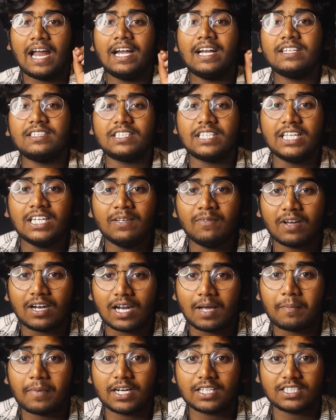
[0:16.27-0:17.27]
అండ్
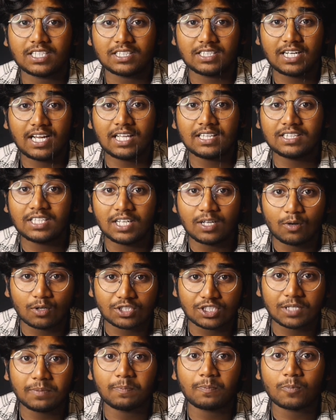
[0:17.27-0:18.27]
దీనివల్ల మన చంద్రయాన్ త్రీకి
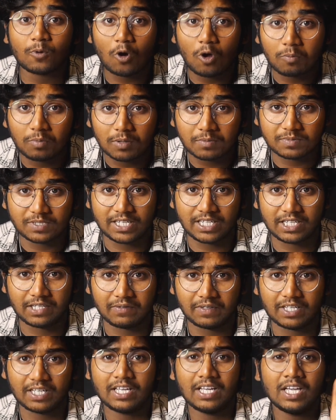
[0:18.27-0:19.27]
వచ్చే ప్రాబ్లమ్స్
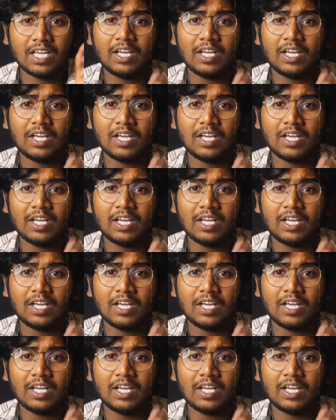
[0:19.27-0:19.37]
ఏంటివి